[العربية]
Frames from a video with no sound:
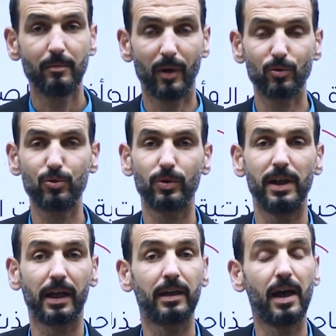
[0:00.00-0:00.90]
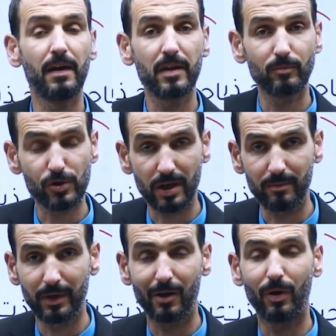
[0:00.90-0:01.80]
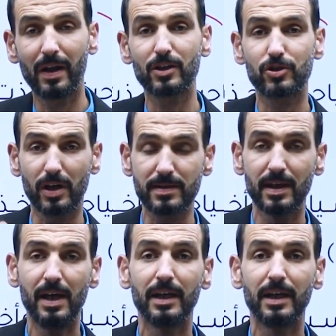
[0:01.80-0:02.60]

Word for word: موجود لكن هذا المسمى او هذا الشخص